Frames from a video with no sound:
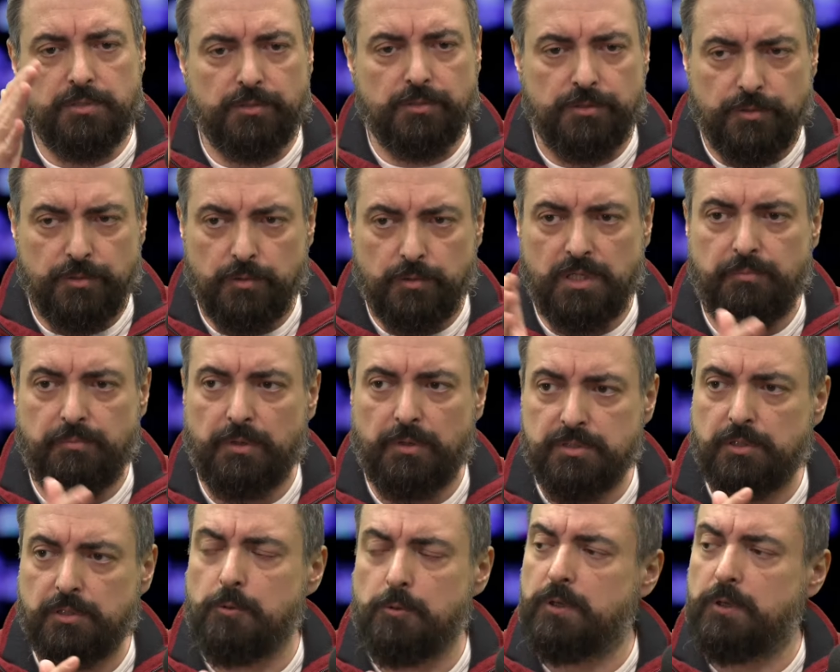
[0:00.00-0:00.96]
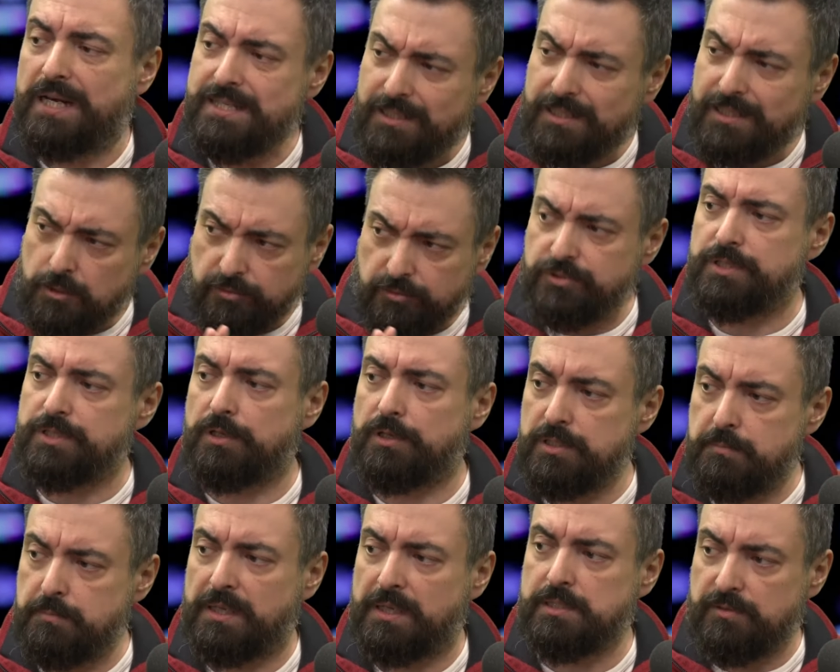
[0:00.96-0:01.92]
stosunki polsko-ukraińskie, to wszystko
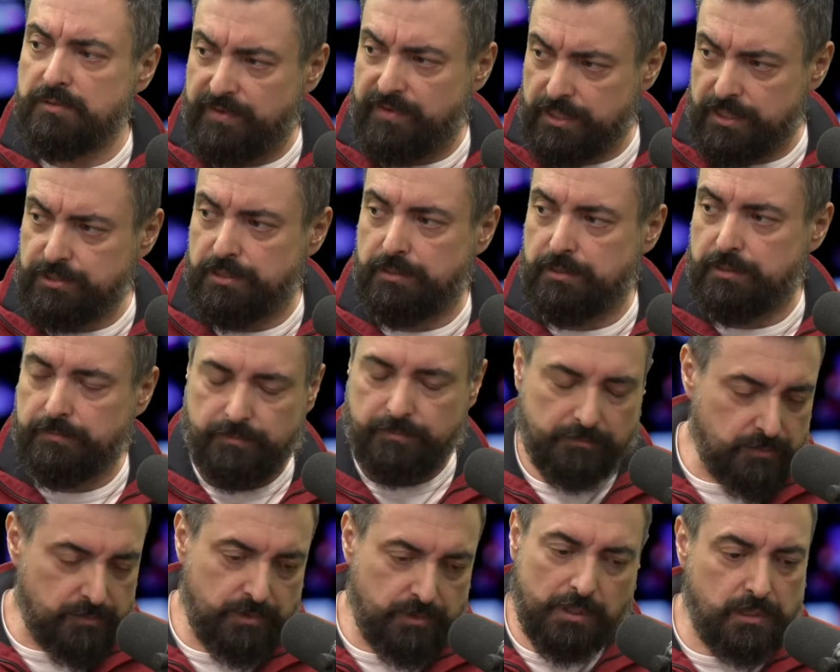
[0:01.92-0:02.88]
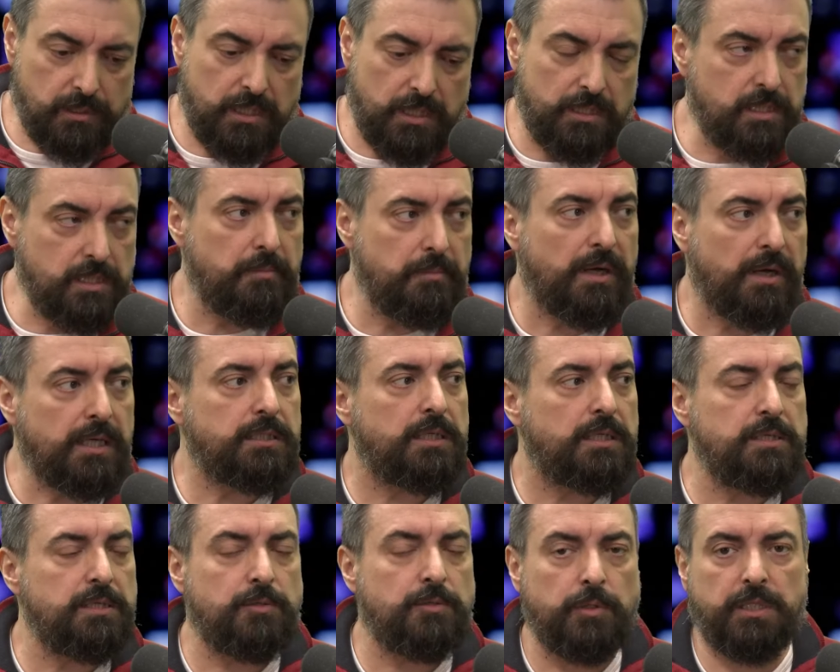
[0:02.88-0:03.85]
jest bardzo ważne. Nie, nie, nie
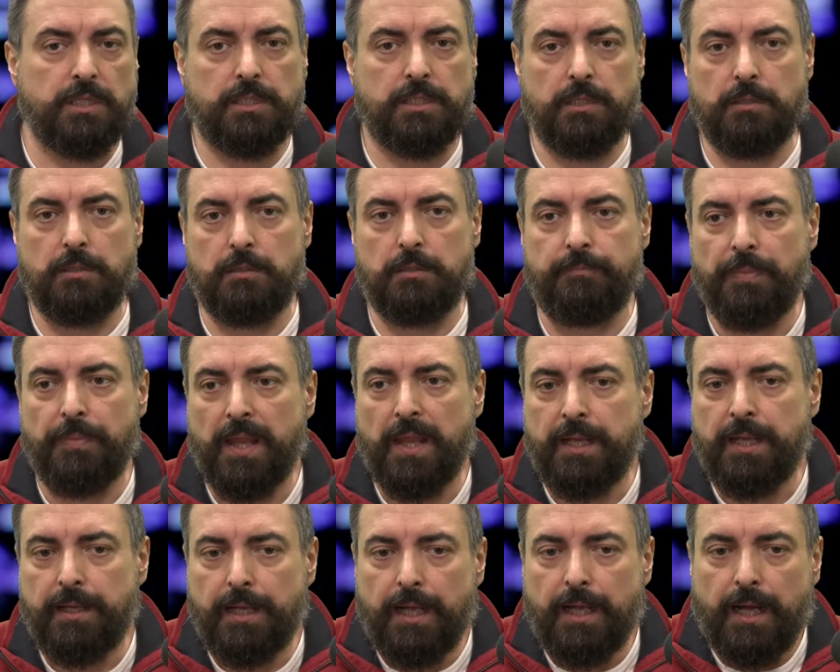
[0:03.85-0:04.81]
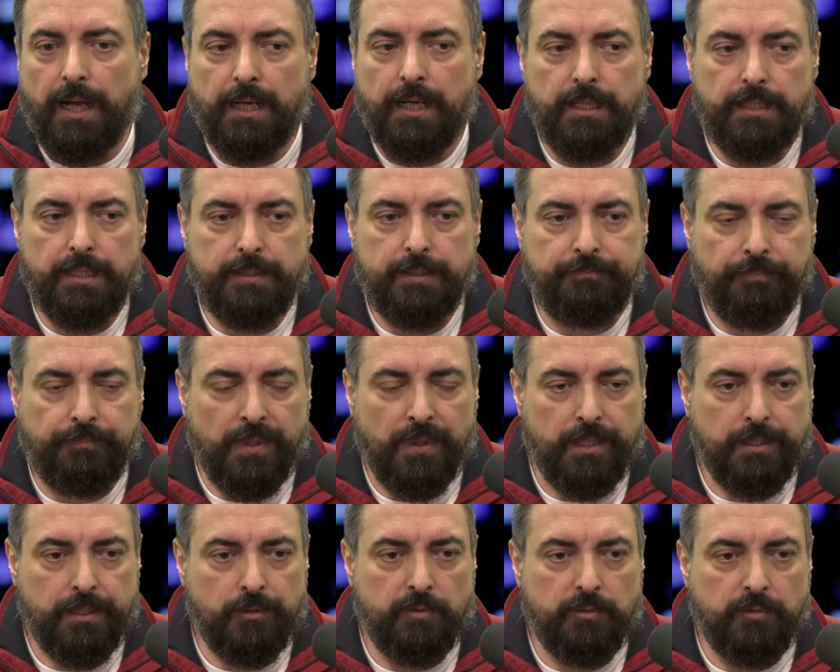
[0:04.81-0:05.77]
bagatelizuję tego, ale
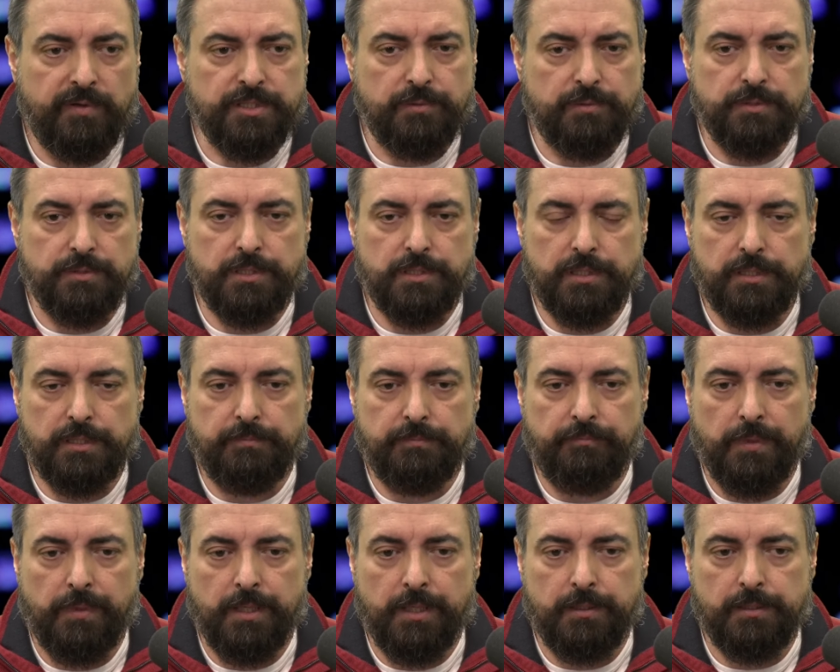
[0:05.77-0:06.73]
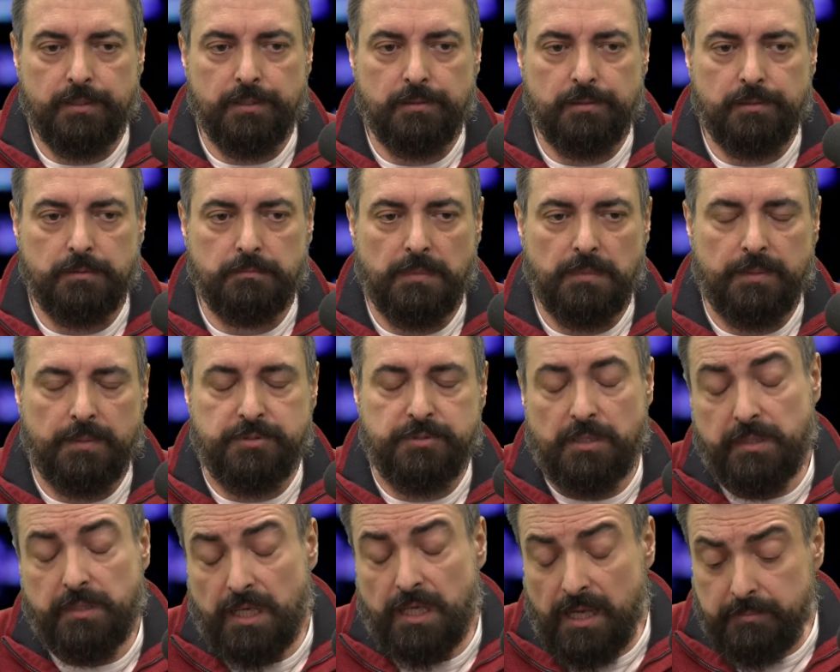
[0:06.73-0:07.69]
uważam, że, a
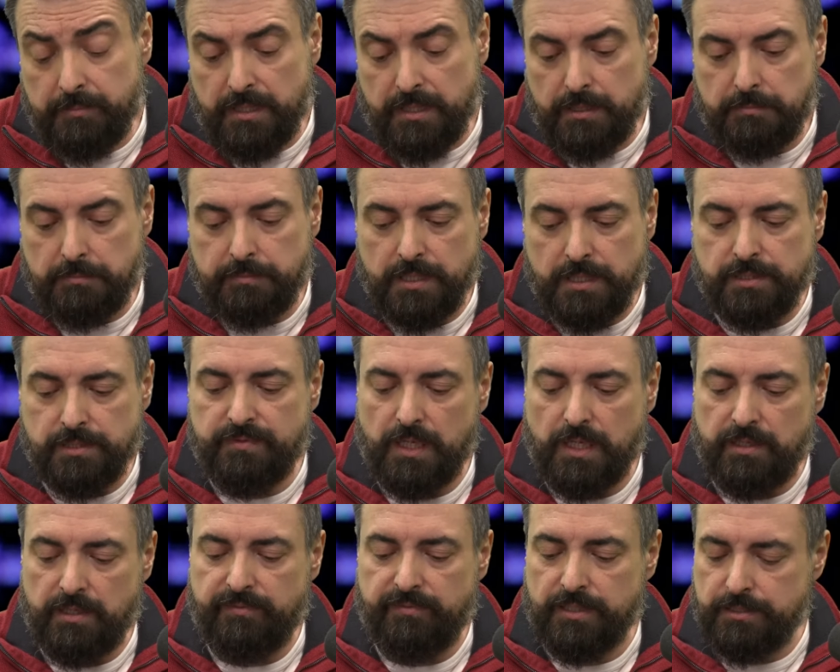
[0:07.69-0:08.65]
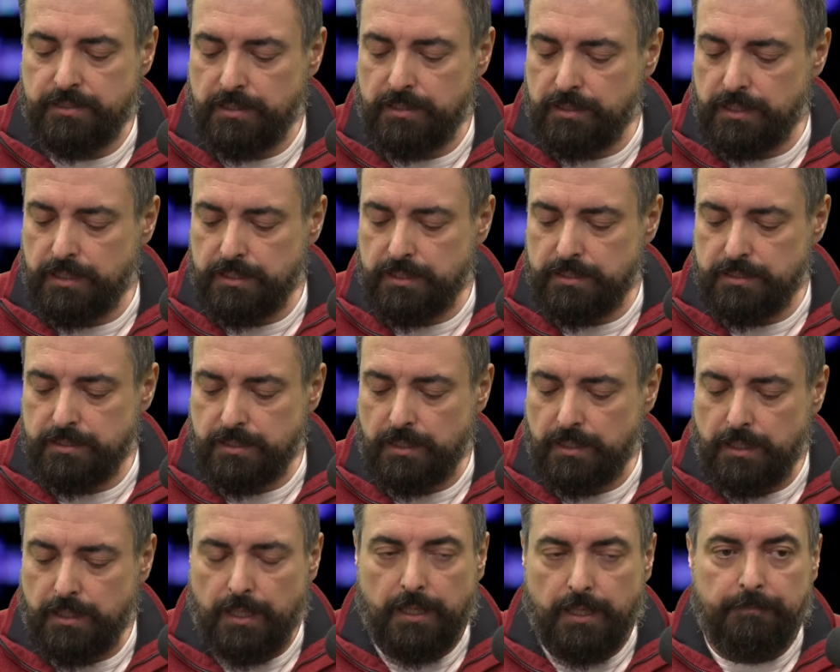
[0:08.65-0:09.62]
przynajmniej dla mnie, niezwykle ważne jest
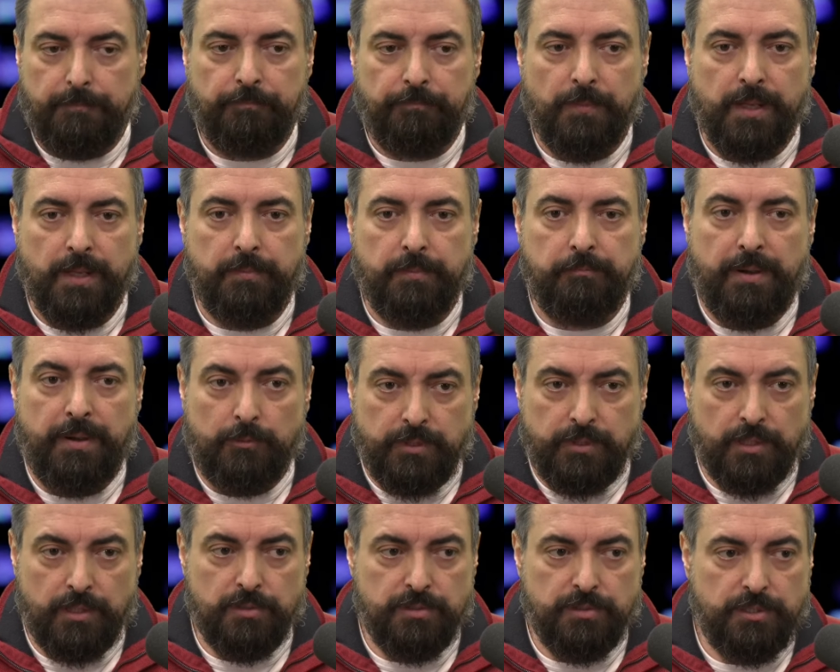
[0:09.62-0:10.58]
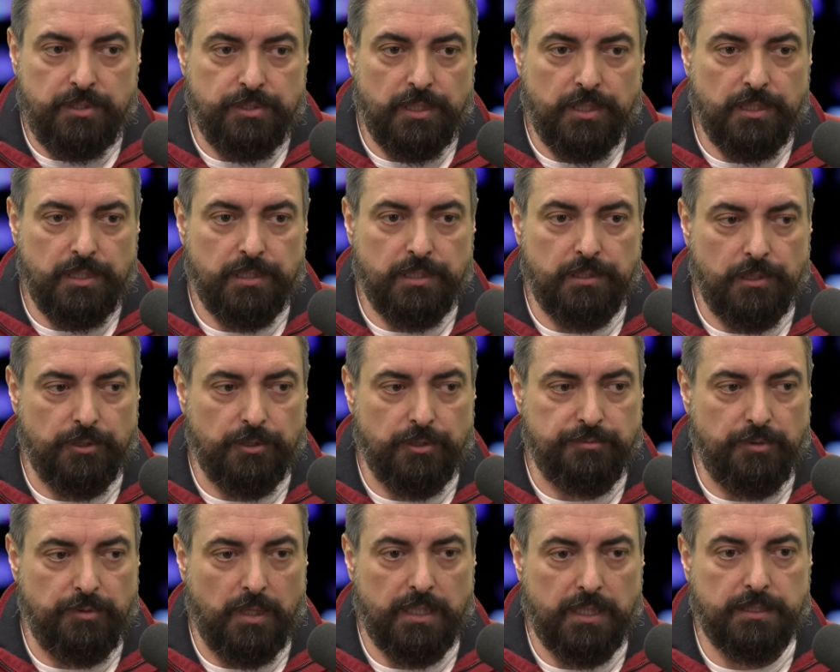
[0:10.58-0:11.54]
E, pełne rozliczenie tych
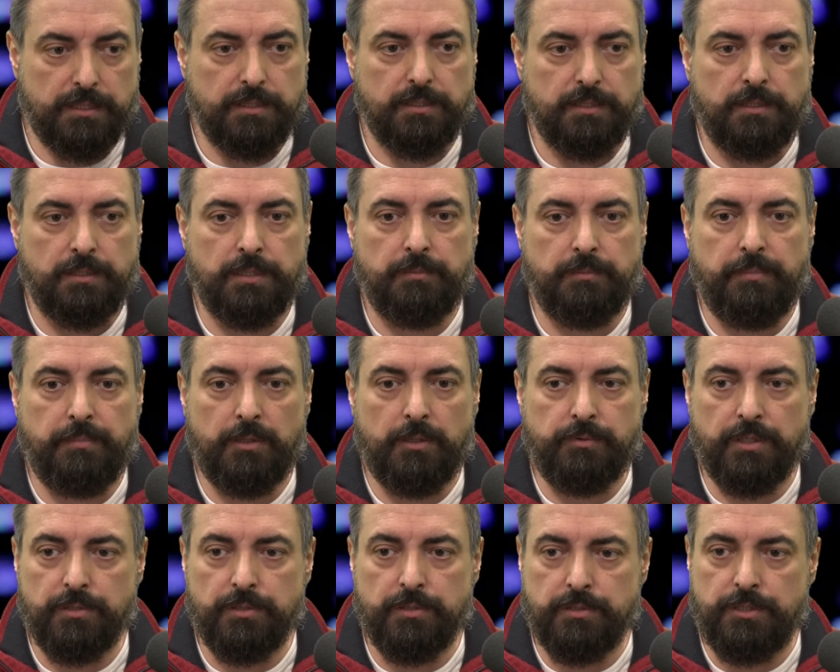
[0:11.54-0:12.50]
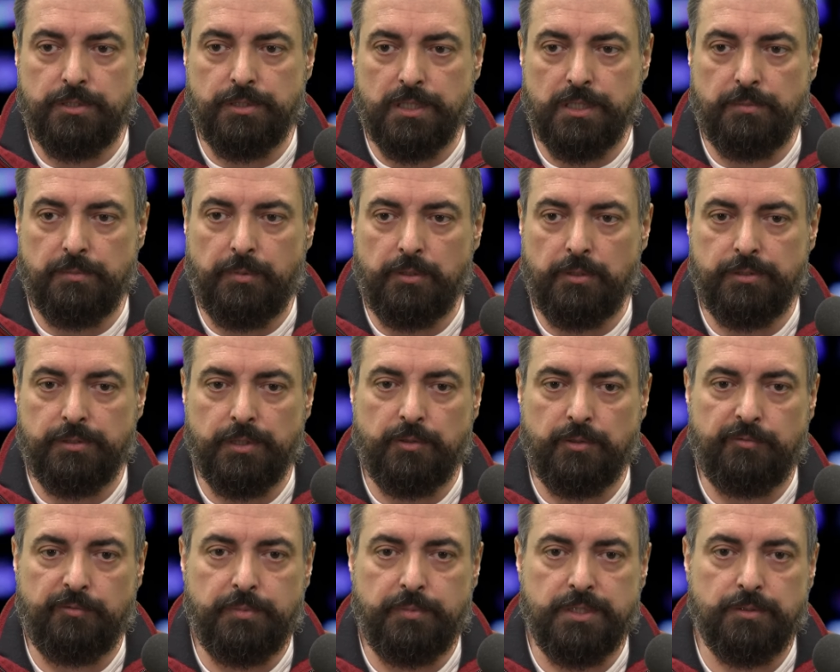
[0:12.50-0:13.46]
8 lat, e, pełne rozliczenie
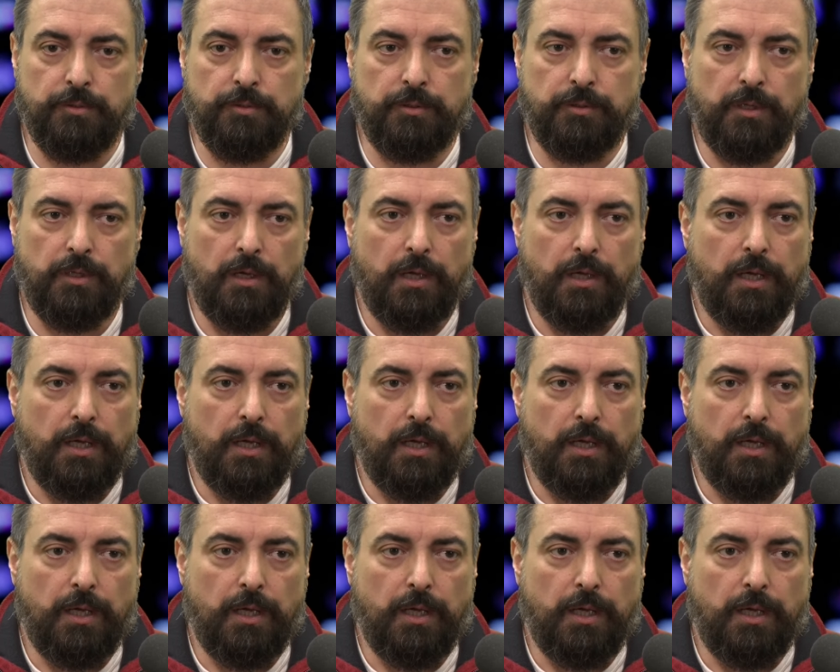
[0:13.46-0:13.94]
polityków PiSu.